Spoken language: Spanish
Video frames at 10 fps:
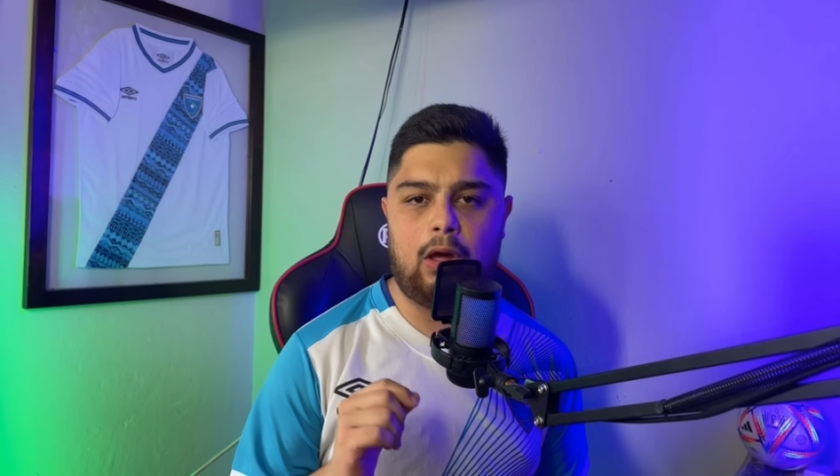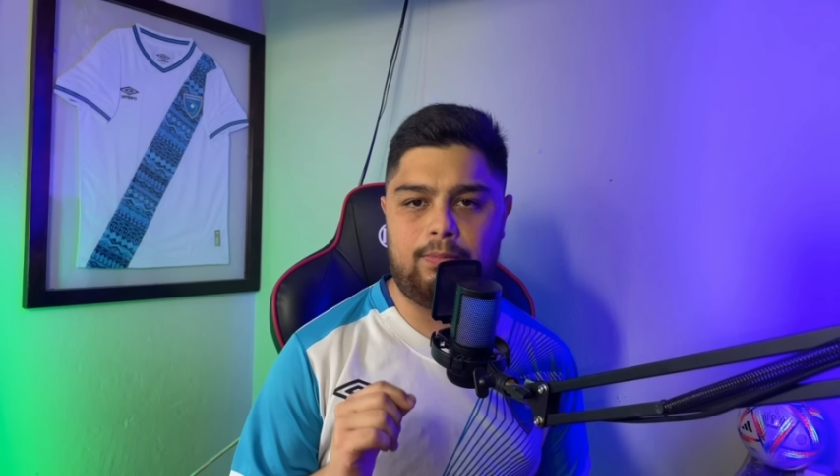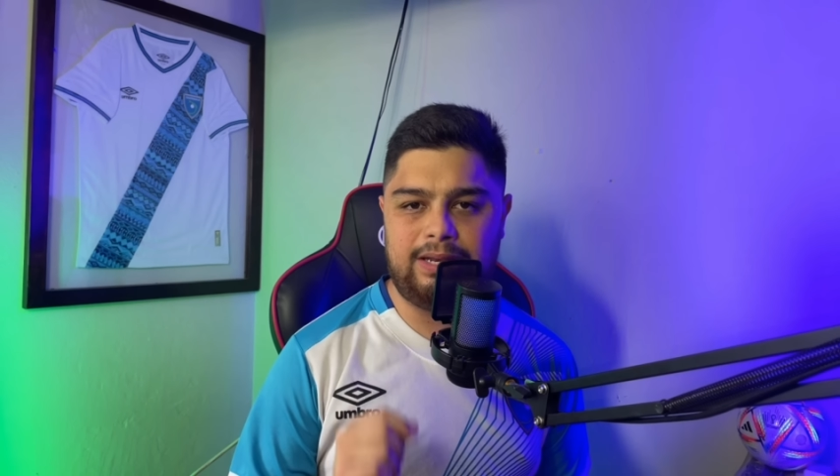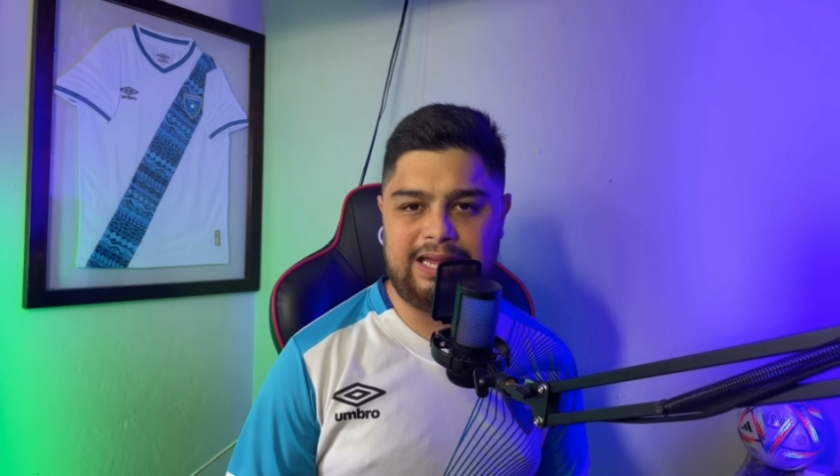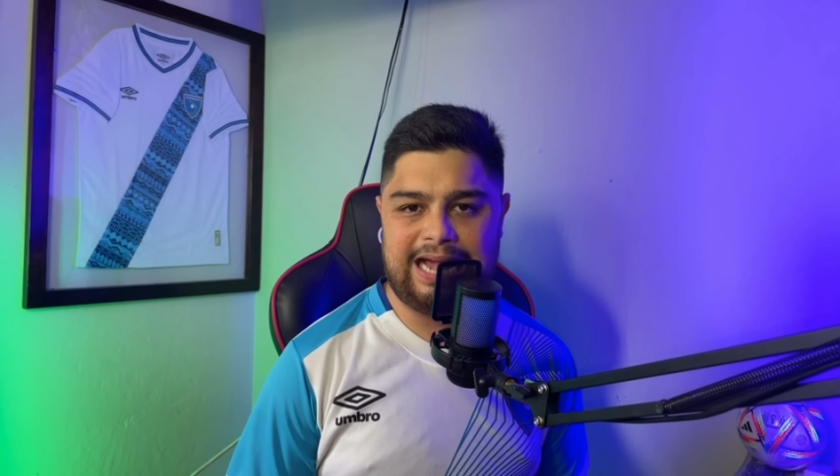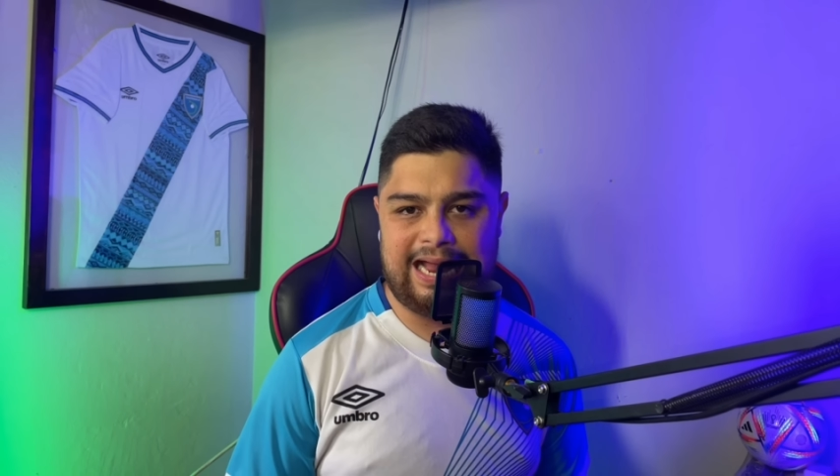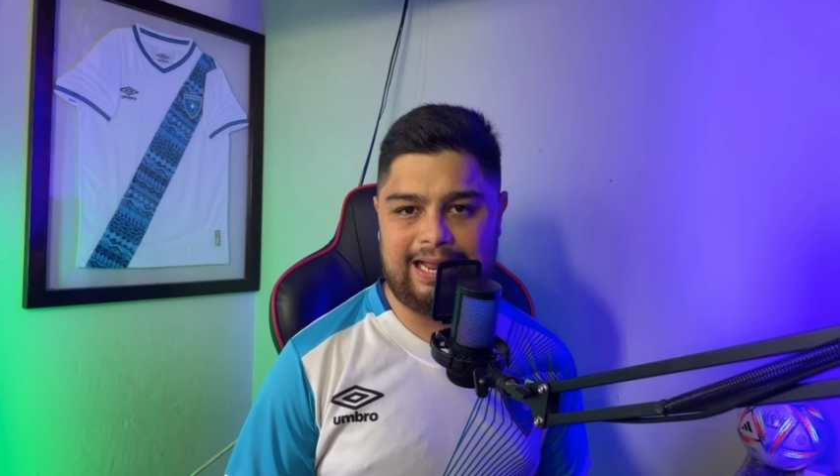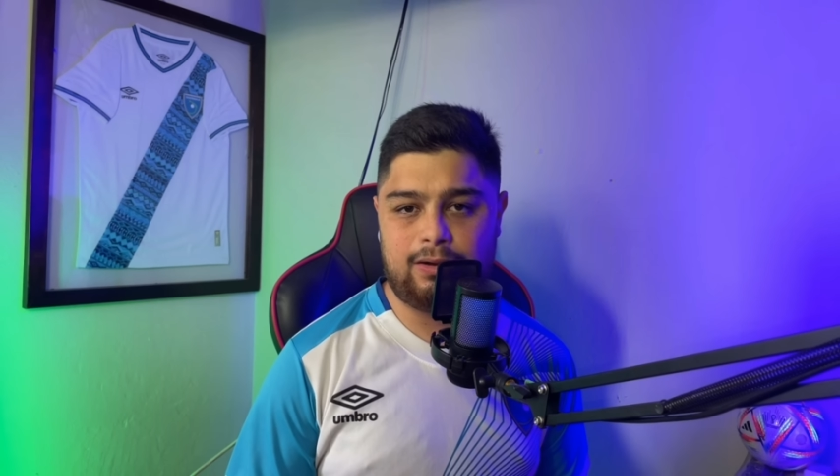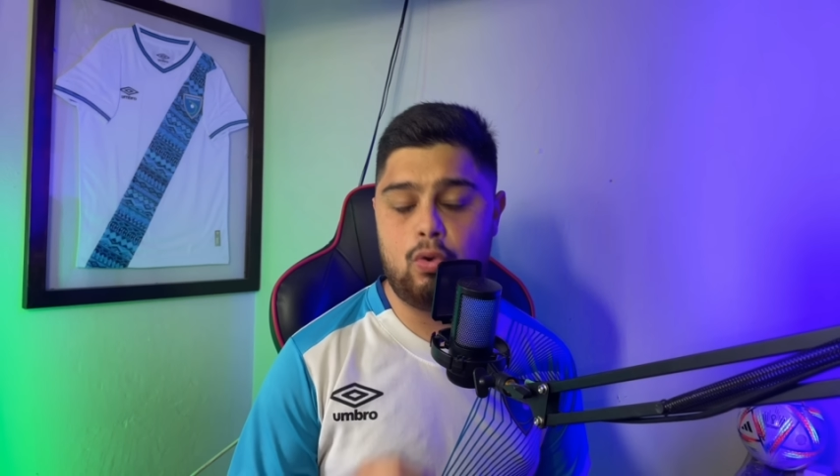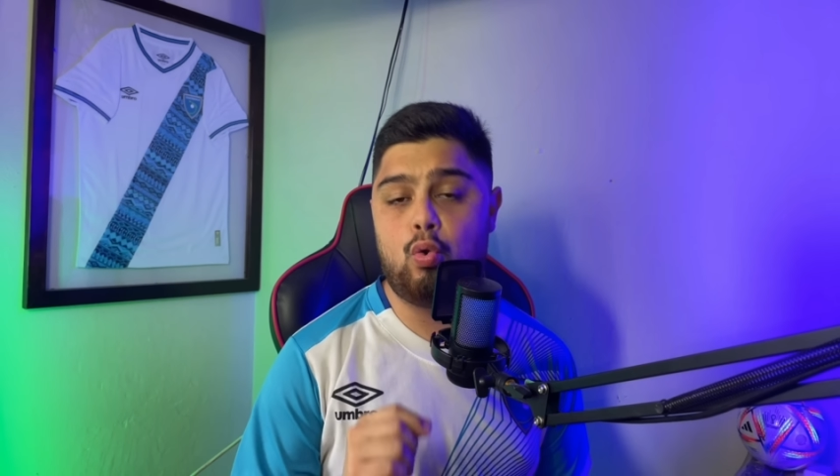
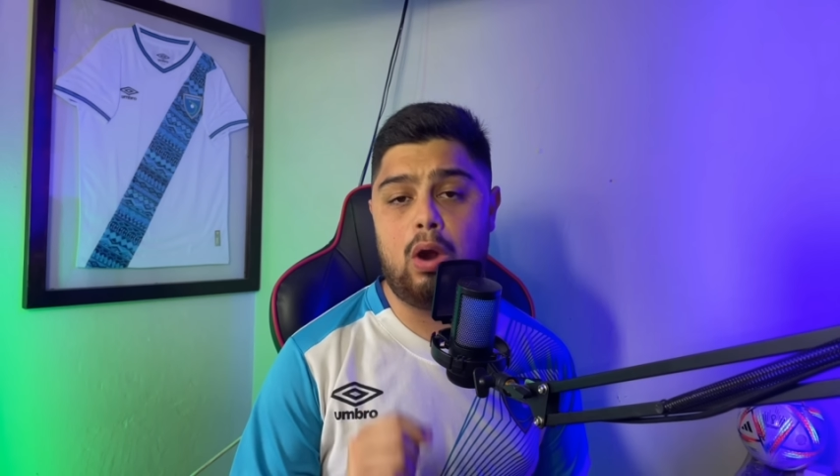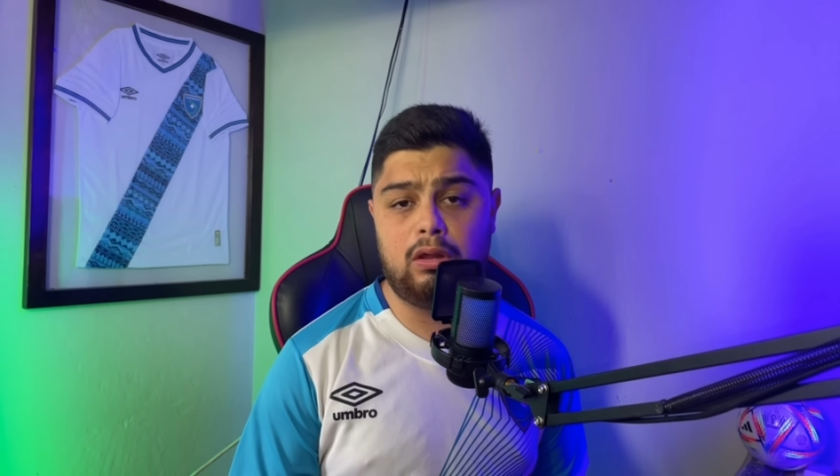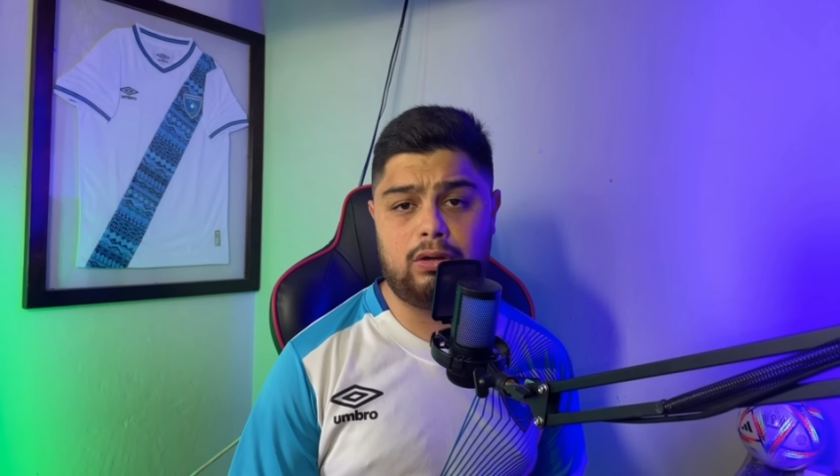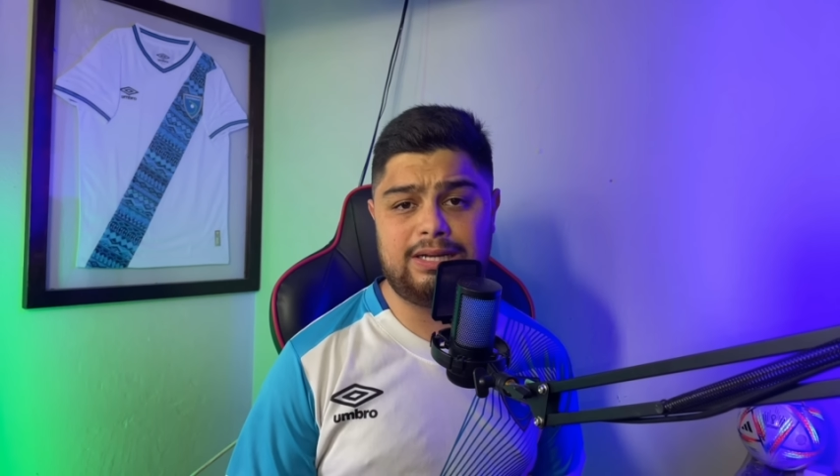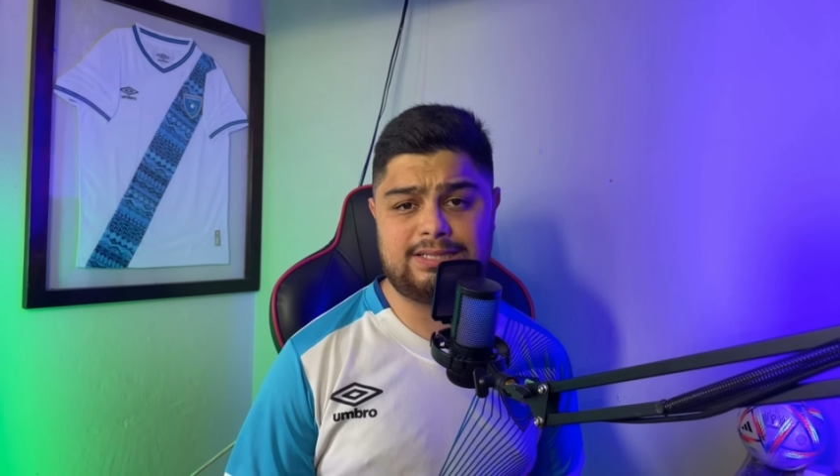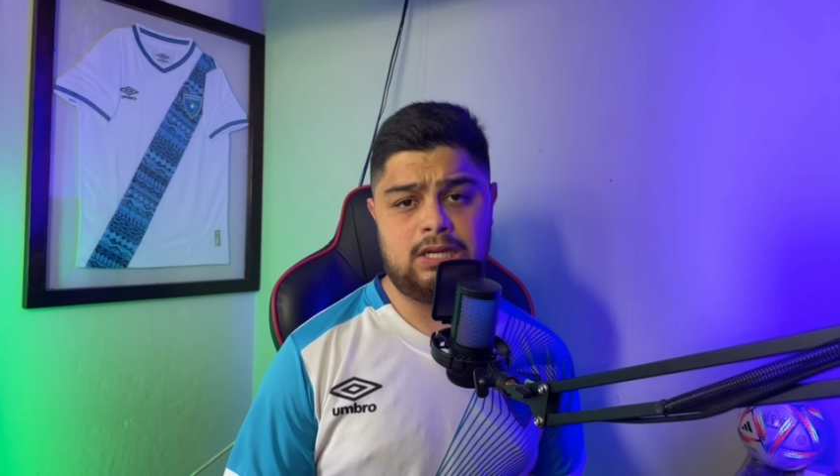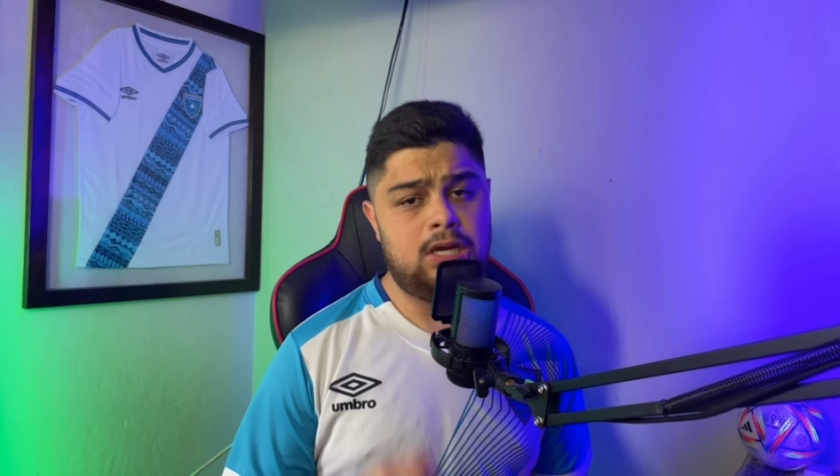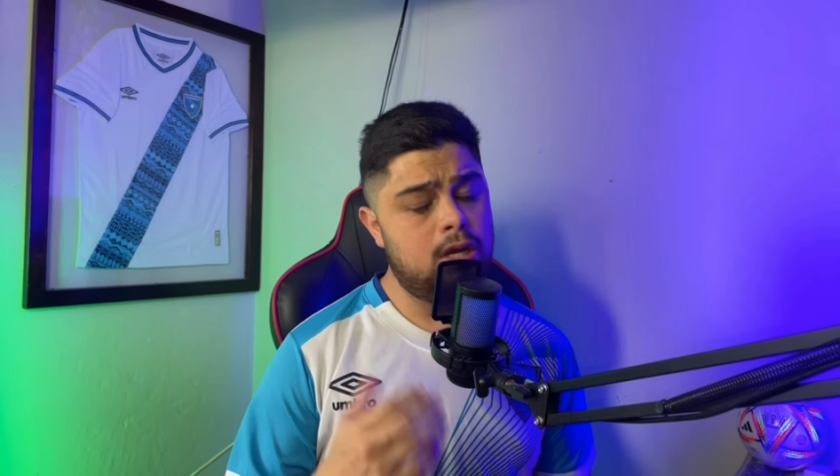Dominicana, con jugadores